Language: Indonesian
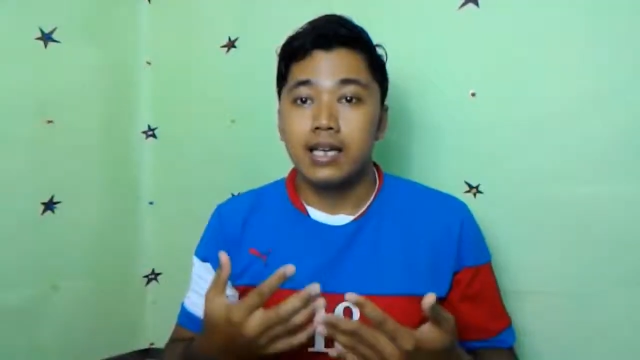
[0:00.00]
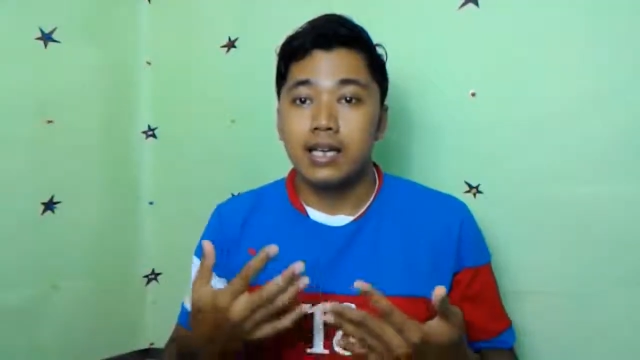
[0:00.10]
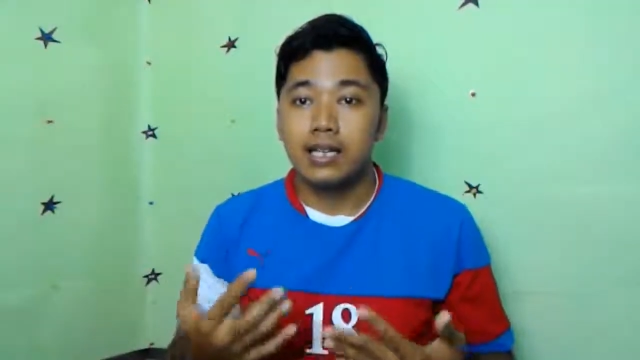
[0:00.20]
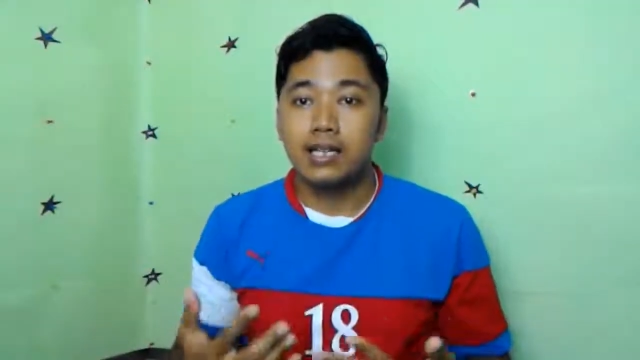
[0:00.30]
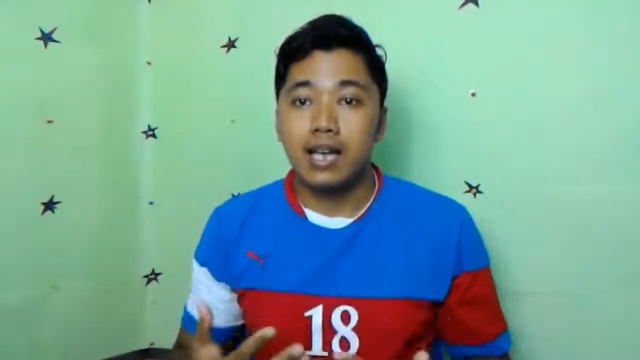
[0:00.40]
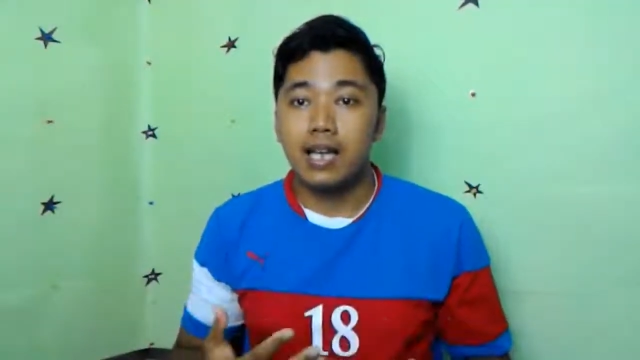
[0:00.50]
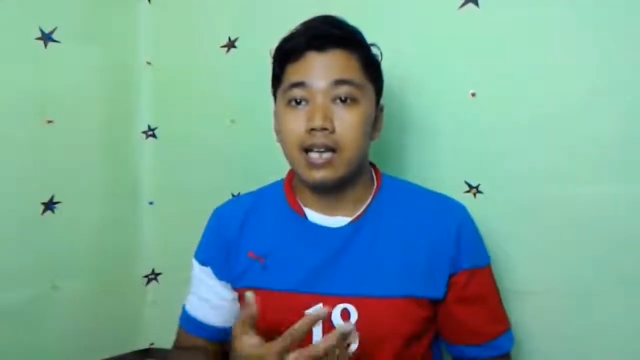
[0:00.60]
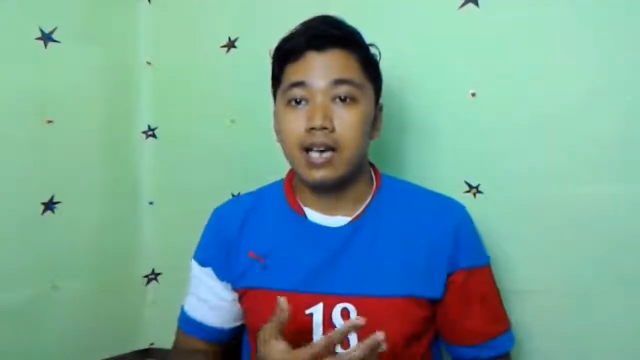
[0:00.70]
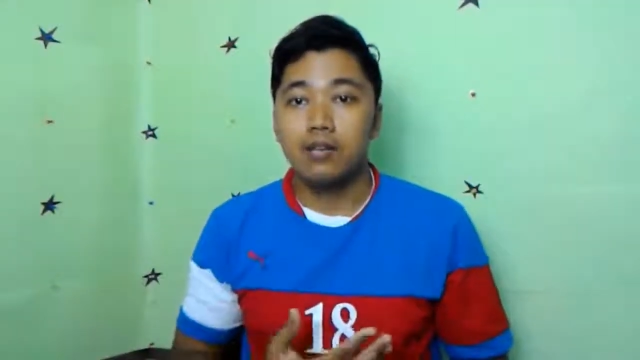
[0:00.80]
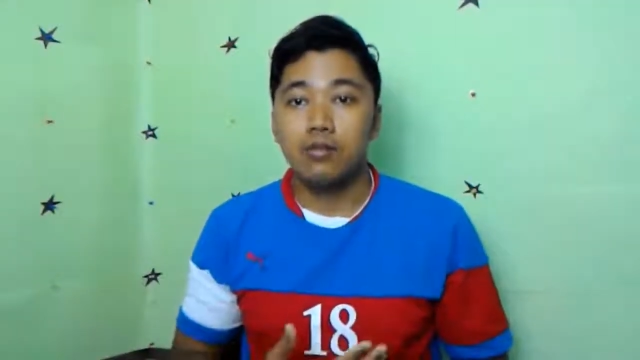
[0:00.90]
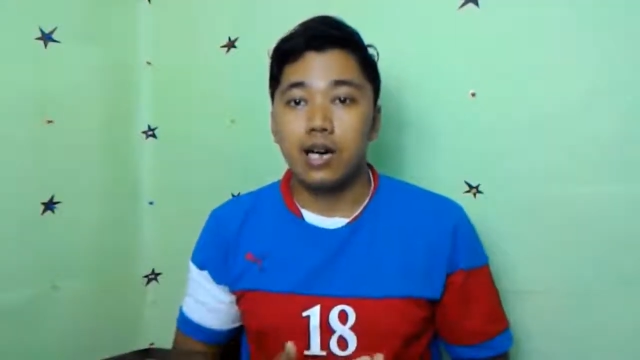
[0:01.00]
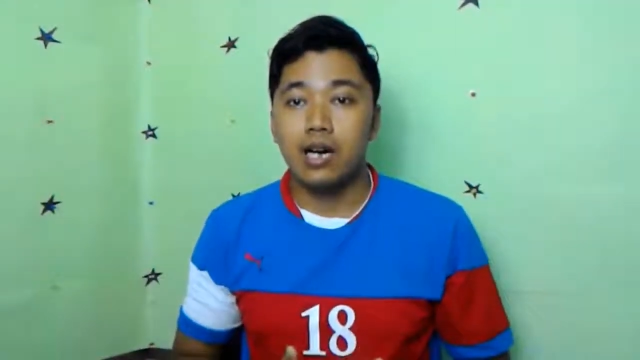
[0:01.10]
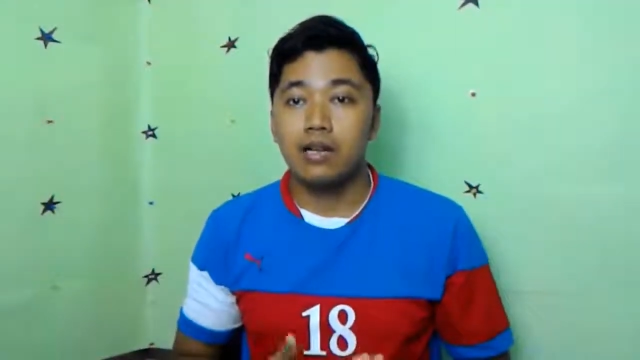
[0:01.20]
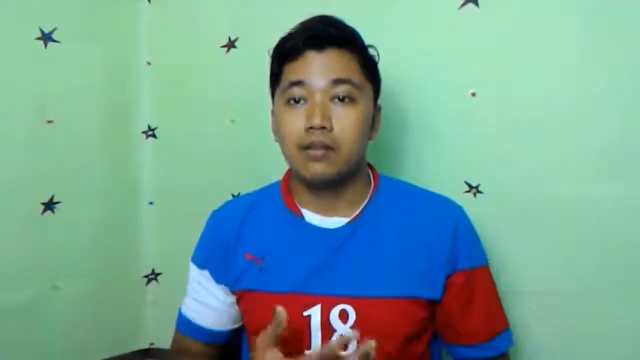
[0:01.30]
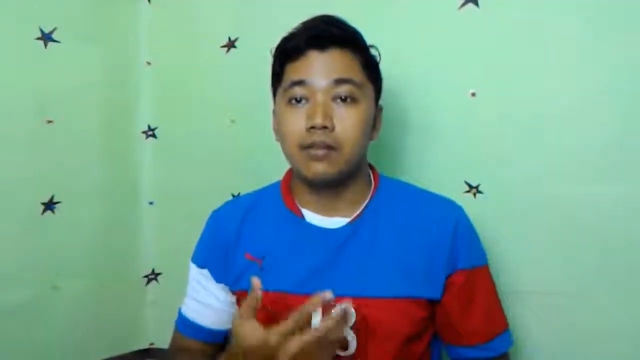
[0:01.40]
kita
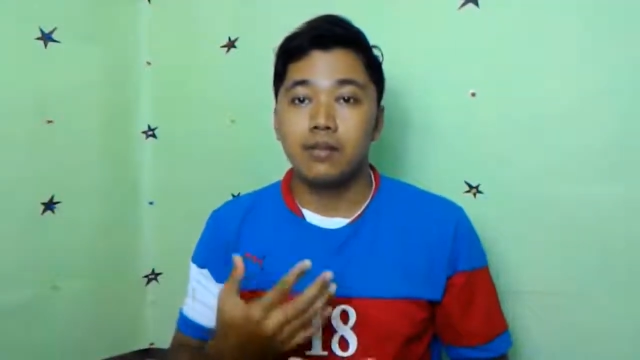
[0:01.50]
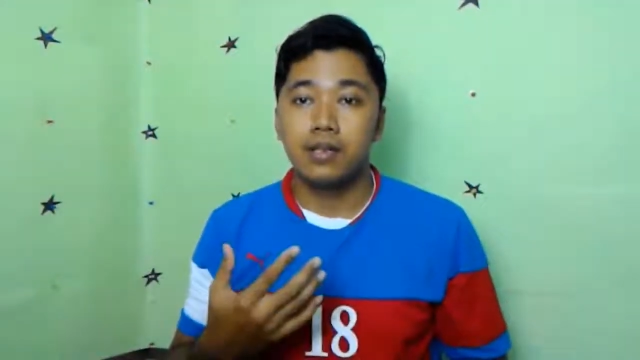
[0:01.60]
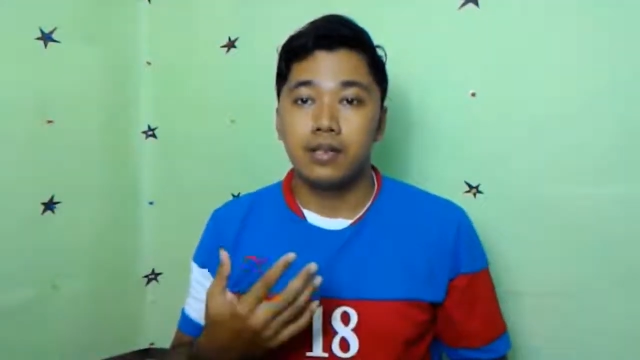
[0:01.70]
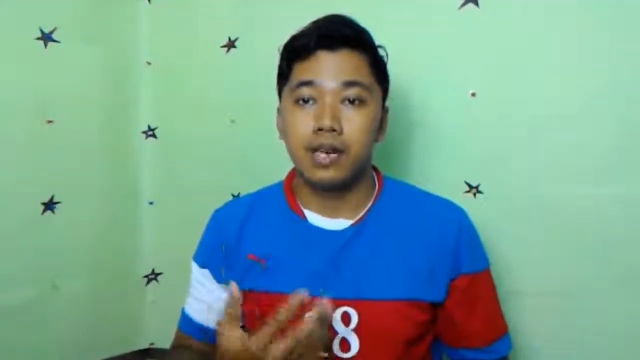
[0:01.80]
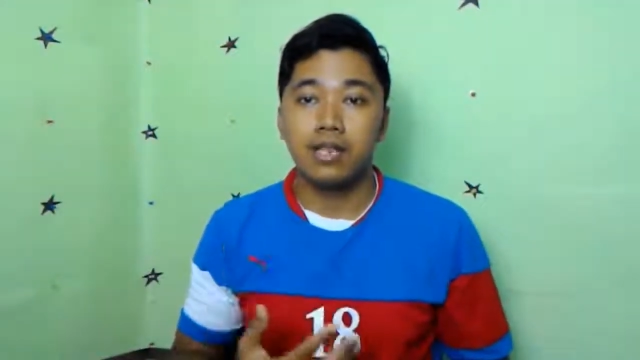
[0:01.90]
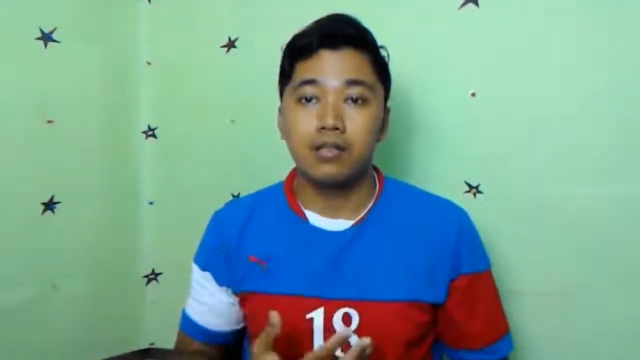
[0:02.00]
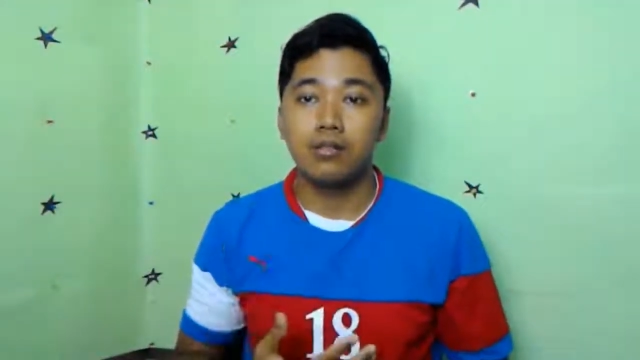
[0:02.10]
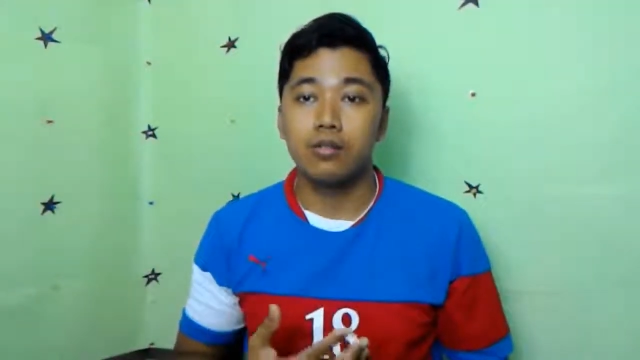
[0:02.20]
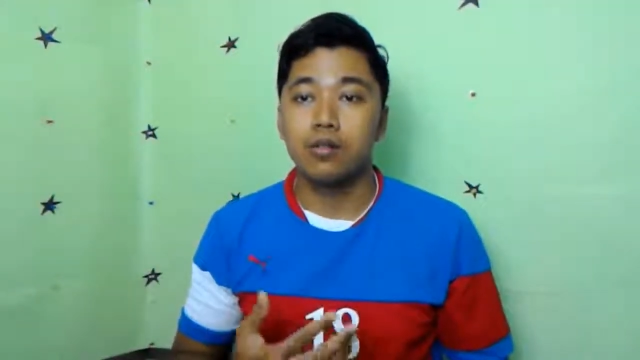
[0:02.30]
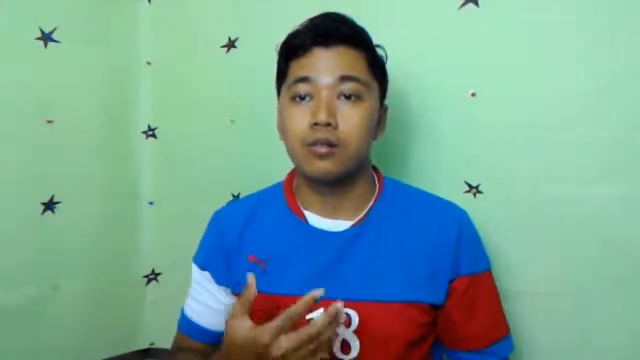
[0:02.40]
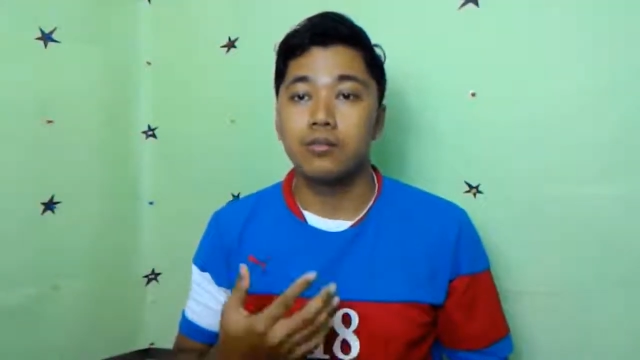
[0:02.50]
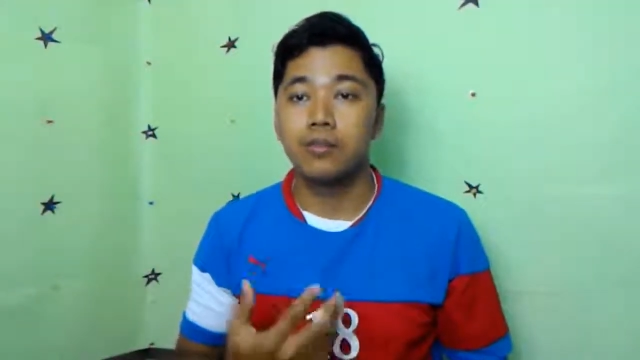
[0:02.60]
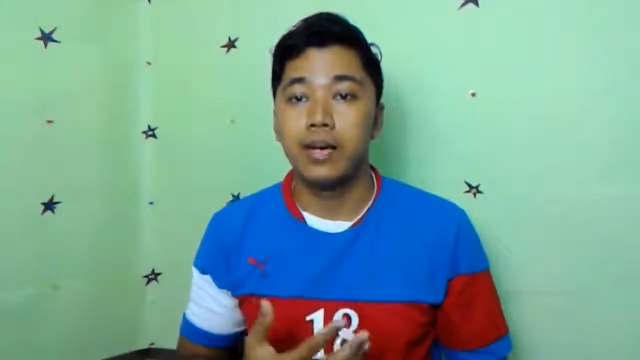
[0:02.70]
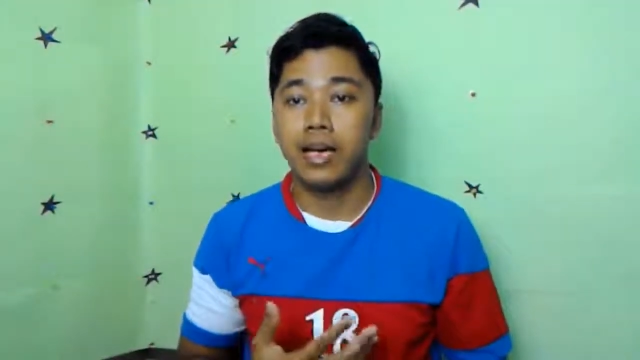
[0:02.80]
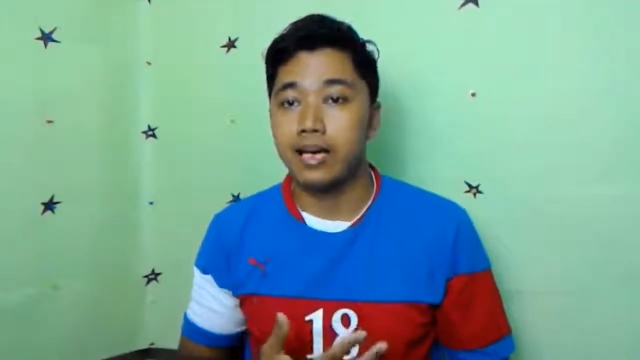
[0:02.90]
lakukan retur
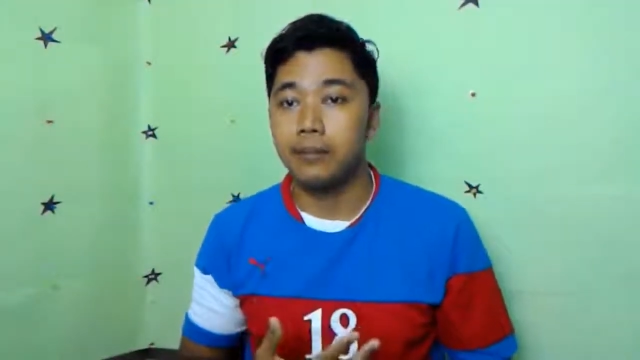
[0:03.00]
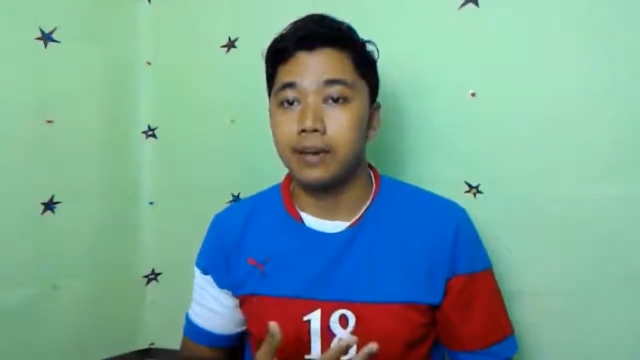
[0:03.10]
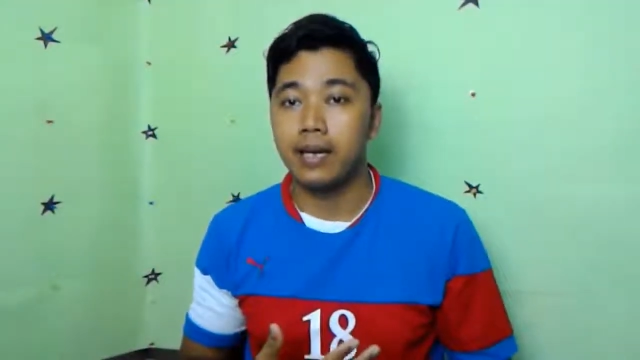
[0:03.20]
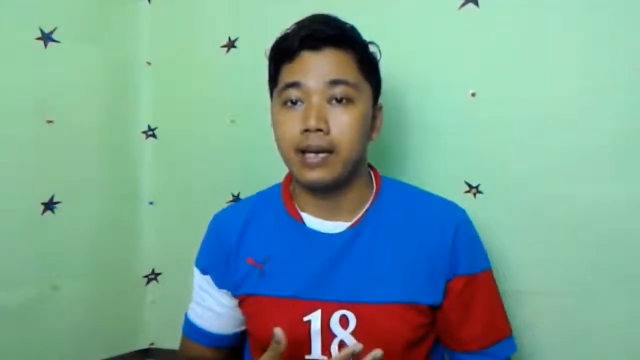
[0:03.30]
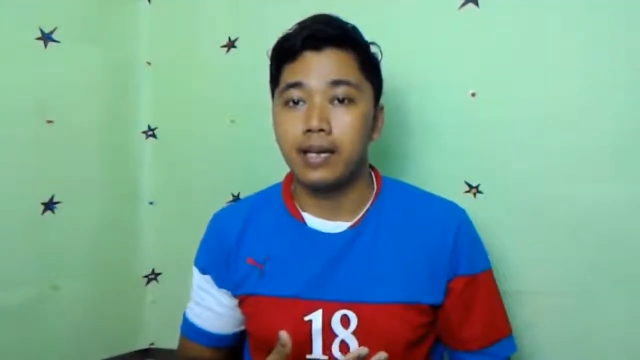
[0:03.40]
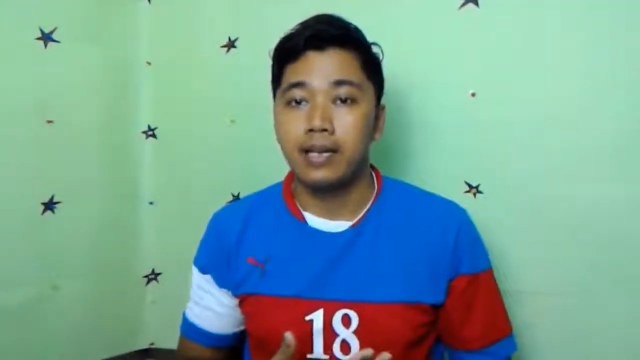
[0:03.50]
BRP